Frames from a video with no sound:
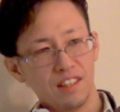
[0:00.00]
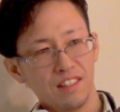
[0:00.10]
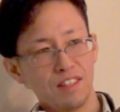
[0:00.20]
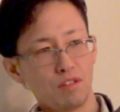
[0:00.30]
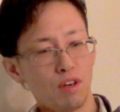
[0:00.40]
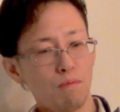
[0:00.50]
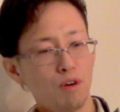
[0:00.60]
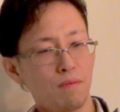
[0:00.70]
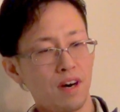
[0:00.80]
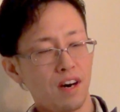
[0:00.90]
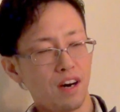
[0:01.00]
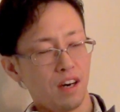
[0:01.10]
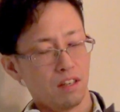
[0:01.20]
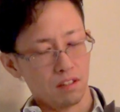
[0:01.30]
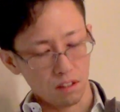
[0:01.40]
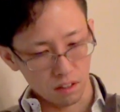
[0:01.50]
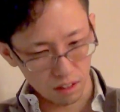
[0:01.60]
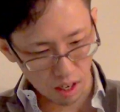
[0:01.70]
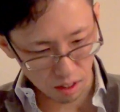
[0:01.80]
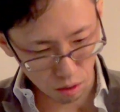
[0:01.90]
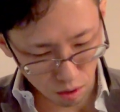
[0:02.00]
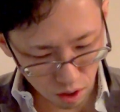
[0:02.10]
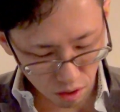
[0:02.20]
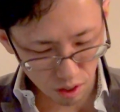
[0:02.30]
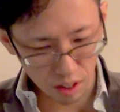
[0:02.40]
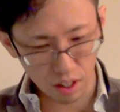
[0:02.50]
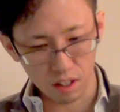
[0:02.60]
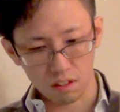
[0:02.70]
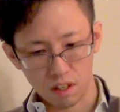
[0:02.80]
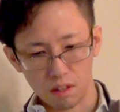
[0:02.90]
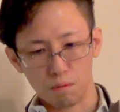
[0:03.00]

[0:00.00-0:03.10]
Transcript: でそれもまあそ「そういう事情だったんですね」って、